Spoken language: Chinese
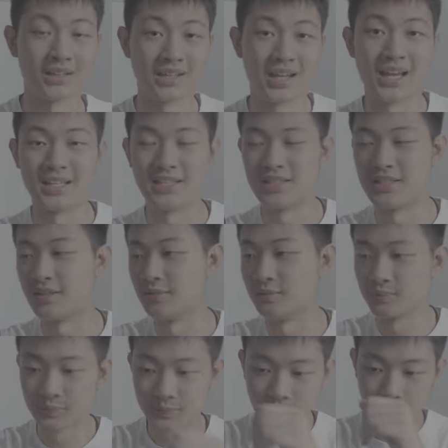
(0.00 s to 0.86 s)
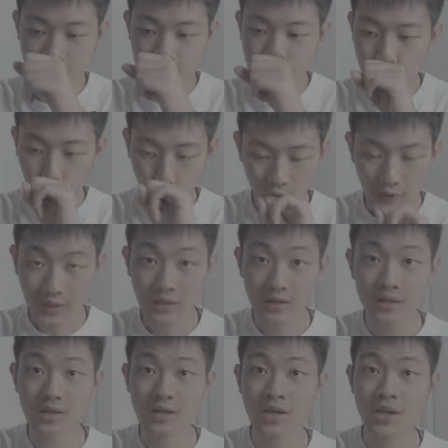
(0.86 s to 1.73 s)
开
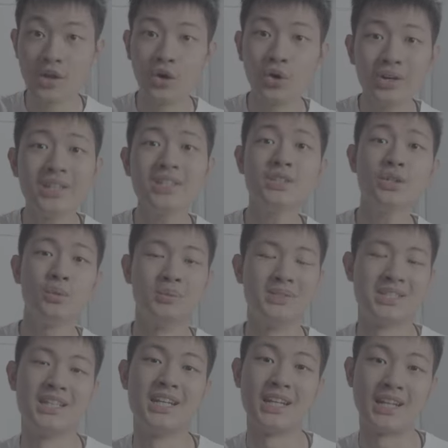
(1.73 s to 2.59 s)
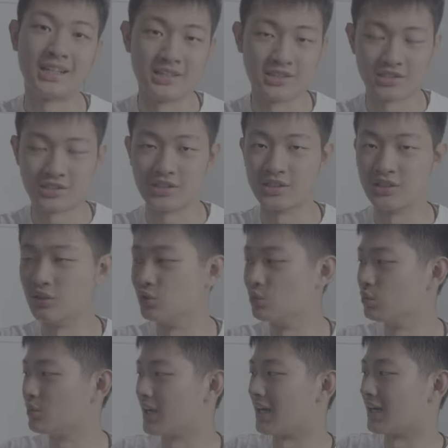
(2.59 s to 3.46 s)
箱，OK，这我们今天的 Gaston l
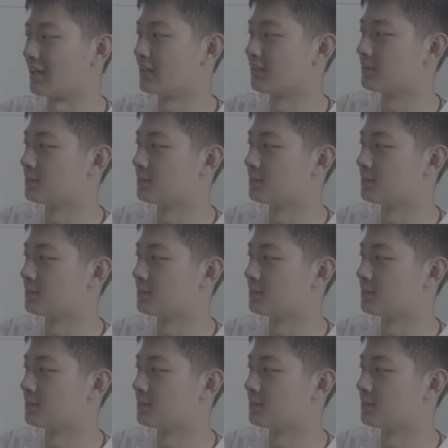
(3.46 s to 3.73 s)
u g a